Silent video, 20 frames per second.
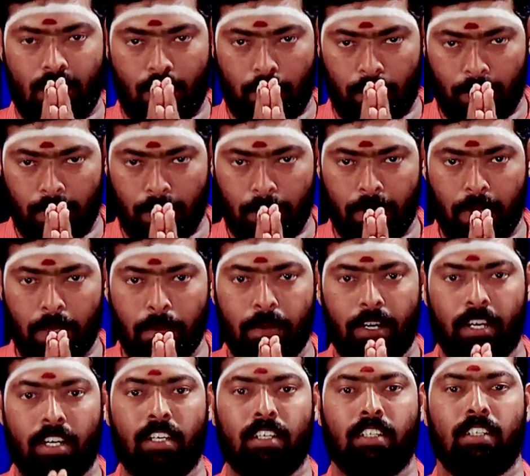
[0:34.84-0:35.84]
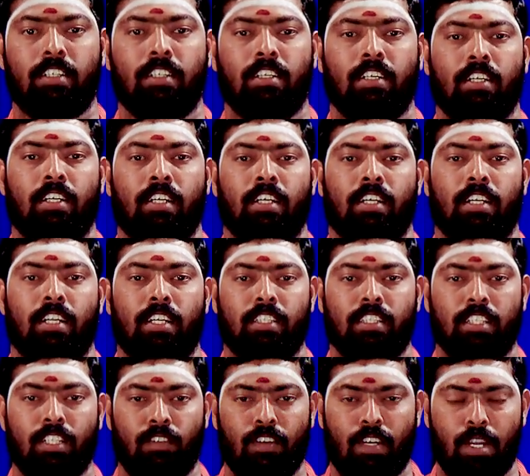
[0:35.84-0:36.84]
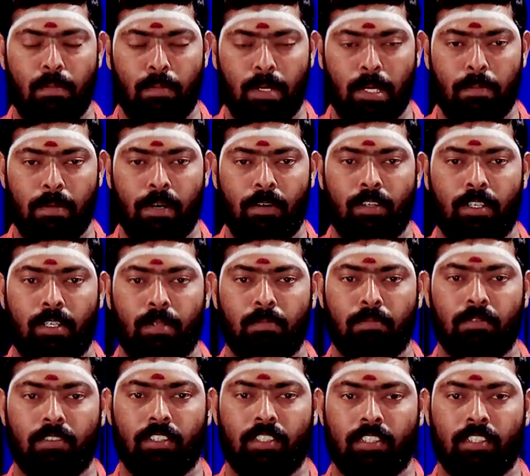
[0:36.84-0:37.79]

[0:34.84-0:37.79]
என் பேர் மணிமாறன் நான் திருவண்ணாமலை மாவட்டம்